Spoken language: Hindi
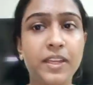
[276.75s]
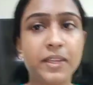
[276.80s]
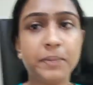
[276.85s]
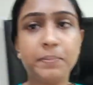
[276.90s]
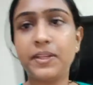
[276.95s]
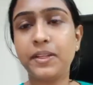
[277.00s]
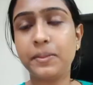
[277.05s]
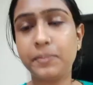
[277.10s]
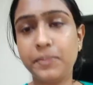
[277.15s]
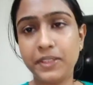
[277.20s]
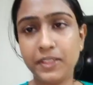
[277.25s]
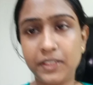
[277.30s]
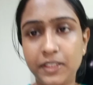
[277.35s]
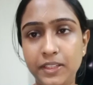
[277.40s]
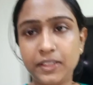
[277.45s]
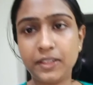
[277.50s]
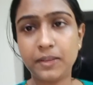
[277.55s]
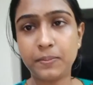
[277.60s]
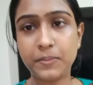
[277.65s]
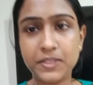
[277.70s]
है पर अभी
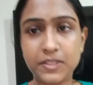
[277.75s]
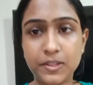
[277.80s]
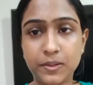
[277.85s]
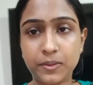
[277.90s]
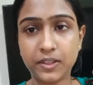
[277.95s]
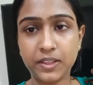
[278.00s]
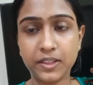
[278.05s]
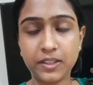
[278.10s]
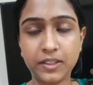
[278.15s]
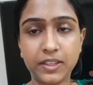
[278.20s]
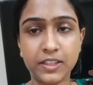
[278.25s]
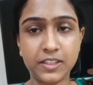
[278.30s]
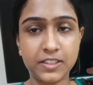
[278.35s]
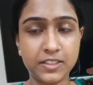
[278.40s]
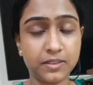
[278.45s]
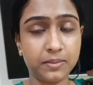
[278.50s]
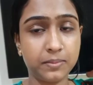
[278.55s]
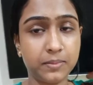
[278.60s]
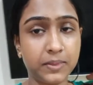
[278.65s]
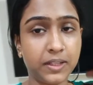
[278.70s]
नहीं अभी जाऊँगी
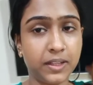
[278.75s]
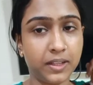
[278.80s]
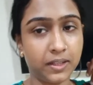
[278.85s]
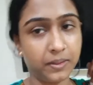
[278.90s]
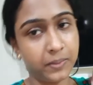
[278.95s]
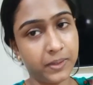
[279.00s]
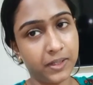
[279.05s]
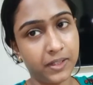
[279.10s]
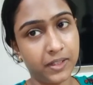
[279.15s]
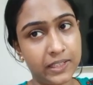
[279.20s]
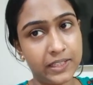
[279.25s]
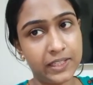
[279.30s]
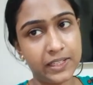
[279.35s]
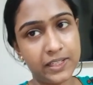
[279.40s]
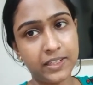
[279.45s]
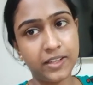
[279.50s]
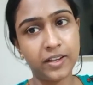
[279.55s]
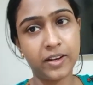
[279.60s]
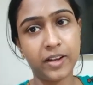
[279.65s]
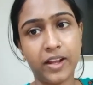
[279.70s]
किचन में खाना बनाने के
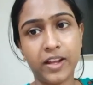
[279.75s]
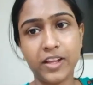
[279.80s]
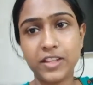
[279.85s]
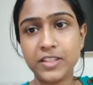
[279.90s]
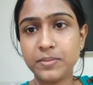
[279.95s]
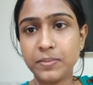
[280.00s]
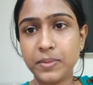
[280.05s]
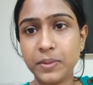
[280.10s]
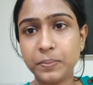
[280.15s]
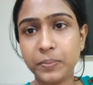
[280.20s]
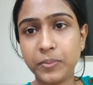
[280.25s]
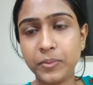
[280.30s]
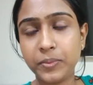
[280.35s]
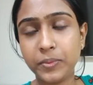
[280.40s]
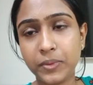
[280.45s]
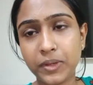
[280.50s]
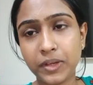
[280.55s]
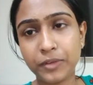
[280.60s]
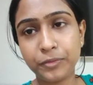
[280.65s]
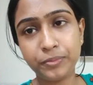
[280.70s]
लिए और आज मैं
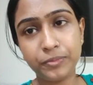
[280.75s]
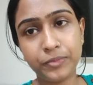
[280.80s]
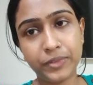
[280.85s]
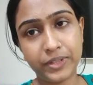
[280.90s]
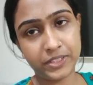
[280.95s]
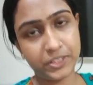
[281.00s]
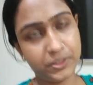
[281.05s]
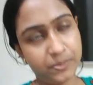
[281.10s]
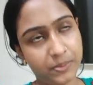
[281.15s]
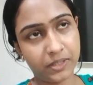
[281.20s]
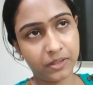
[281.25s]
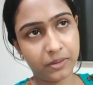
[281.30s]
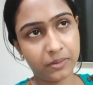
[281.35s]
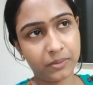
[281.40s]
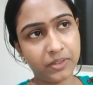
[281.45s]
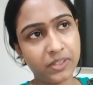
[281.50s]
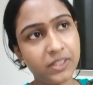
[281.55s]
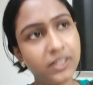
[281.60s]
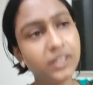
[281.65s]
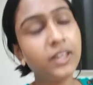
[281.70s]
पूरा वेज
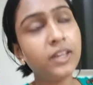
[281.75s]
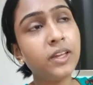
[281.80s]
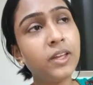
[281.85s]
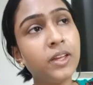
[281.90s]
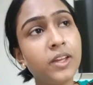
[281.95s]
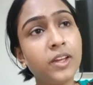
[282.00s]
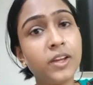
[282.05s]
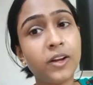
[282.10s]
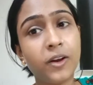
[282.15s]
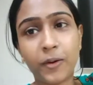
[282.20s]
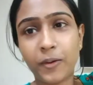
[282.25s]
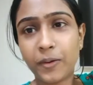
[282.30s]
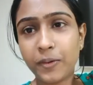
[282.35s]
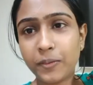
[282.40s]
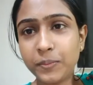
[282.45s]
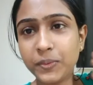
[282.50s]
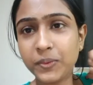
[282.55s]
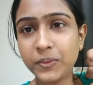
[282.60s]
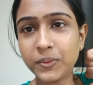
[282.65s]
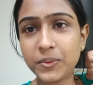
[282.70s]
बनाऊँगी और
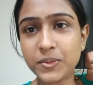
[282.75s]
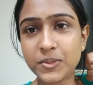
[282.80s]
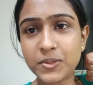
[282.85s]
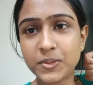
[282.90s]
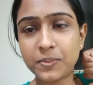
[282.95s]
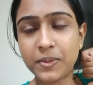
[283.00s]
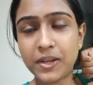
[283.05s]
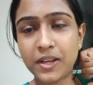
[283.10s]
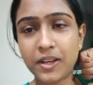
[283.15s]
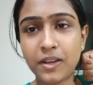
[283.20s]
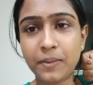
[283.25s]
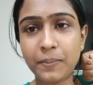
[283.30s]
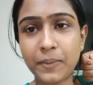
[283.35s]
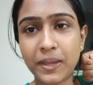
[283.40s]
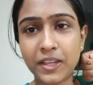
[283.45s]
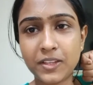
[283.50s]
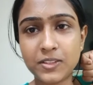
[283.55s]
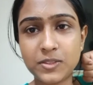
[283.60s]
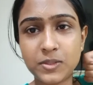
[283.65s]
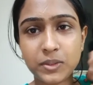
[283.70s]
मून को सुबह
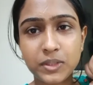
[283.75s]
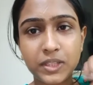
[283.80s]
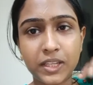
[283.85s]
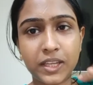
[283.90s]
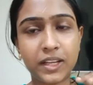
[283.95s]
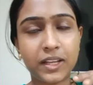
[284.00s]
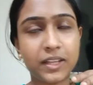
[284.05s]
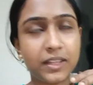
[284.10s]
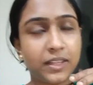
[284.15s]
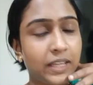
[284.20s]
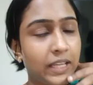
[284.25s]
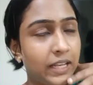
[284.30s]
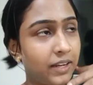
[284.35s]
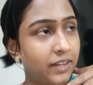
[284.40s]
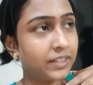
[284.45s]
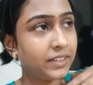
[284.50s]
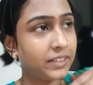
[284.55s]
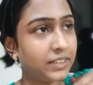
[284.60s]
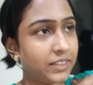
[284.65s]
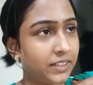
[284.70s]
मैं जो ये खिला
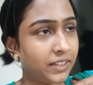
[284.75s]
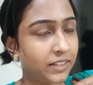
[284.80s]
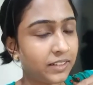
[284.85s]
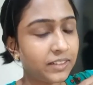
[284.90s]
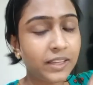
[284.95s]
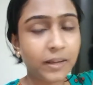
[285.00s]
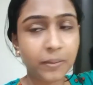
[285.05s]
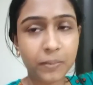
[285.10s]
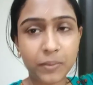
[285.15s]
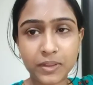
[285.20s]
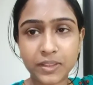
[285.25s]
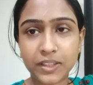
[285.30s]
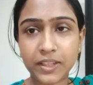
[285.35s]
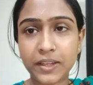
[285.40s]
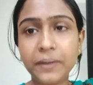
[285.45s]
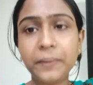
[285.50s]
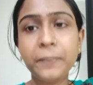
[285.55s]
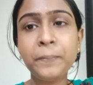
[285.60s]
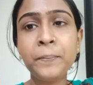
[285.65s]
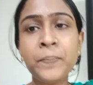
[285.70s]
रही थी ना क्या बोलते
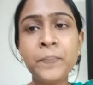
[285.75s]
हैं